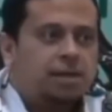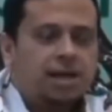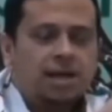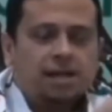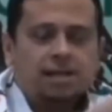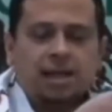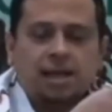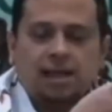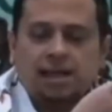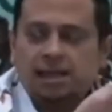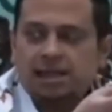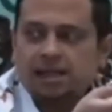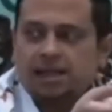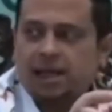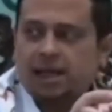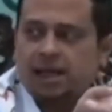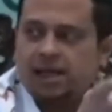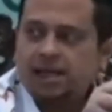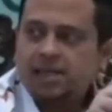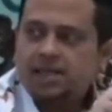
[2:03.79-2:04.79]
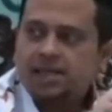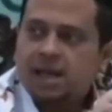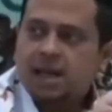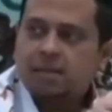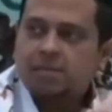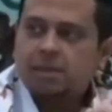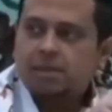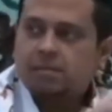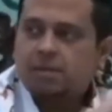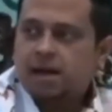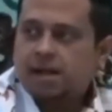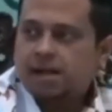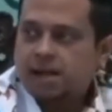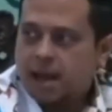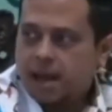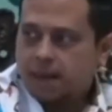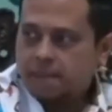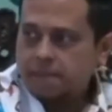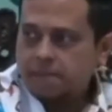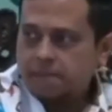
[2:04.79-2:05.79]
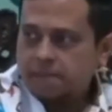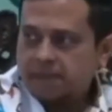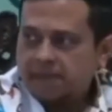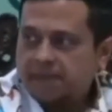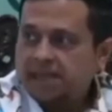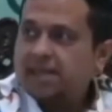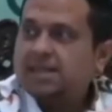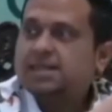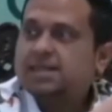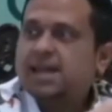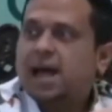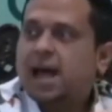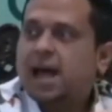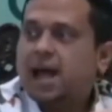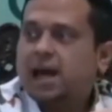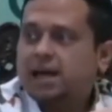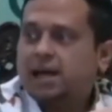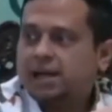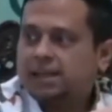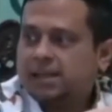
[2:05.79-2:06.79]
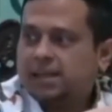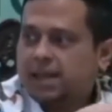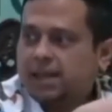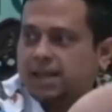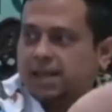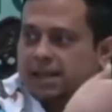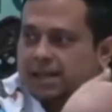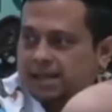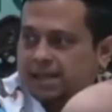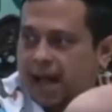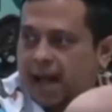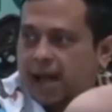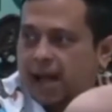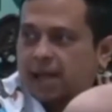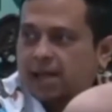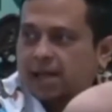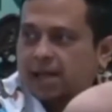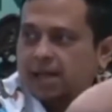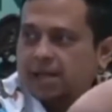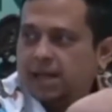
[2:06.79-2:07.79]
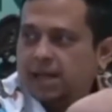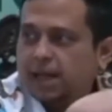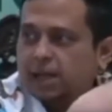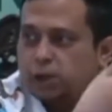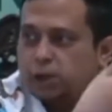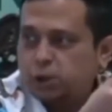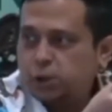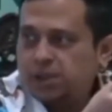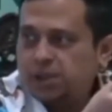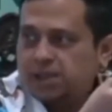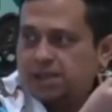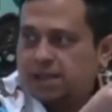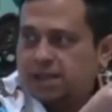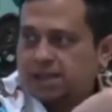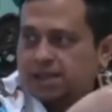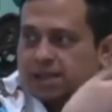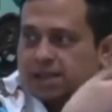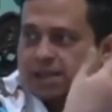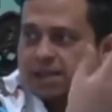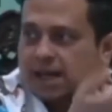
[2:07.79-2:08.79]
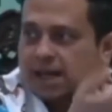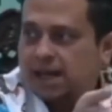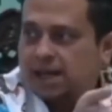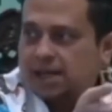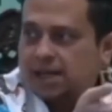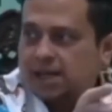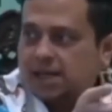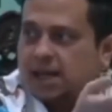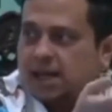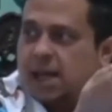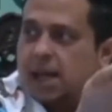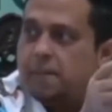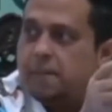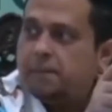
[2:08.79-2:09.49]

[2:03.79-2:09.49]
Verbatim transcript: Ingatlah ketika Isa bin Maryam, Isa kata kita, Yesus kata Nasrani,